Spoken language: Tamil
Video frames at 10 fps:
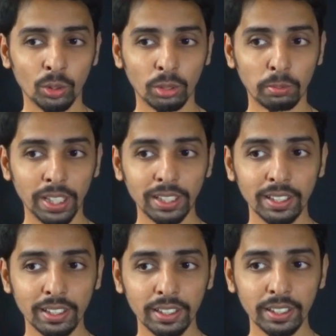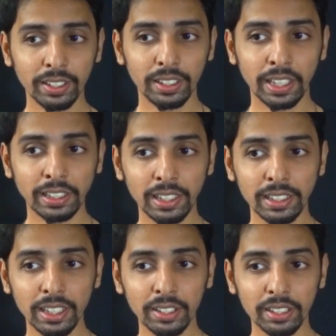ஒரு மனிதனுக்கு
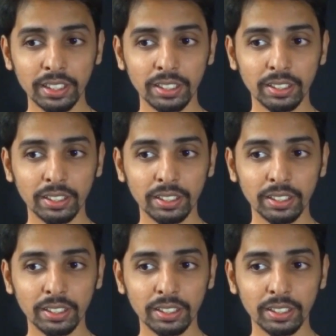எந்தெந்த